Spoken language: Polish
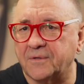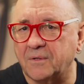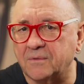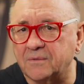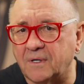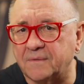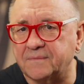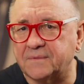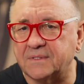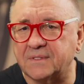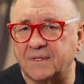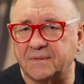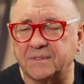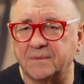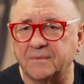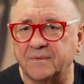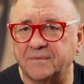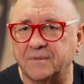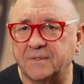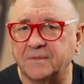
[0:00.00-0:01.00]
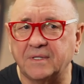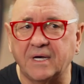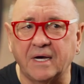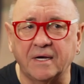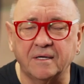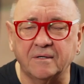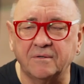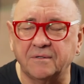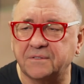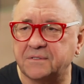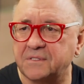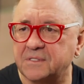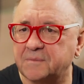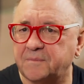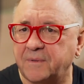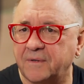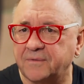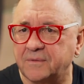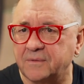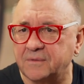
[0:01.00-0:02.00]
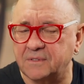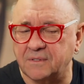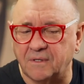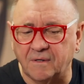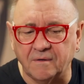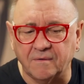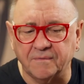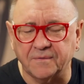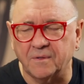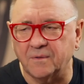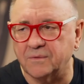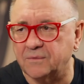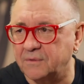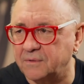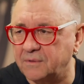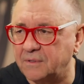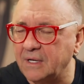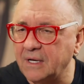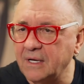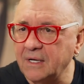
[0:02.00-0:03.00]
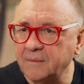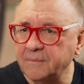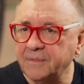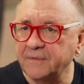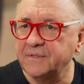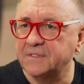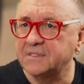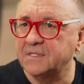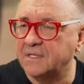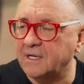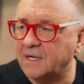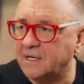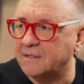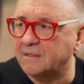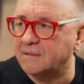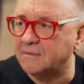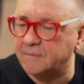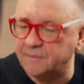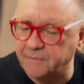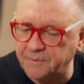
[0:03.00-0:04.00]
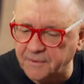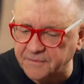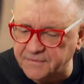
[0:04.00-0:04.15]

Offroadowcy zawsze mówią, że najgorszy jest powrót do offroadu i powiedzenia,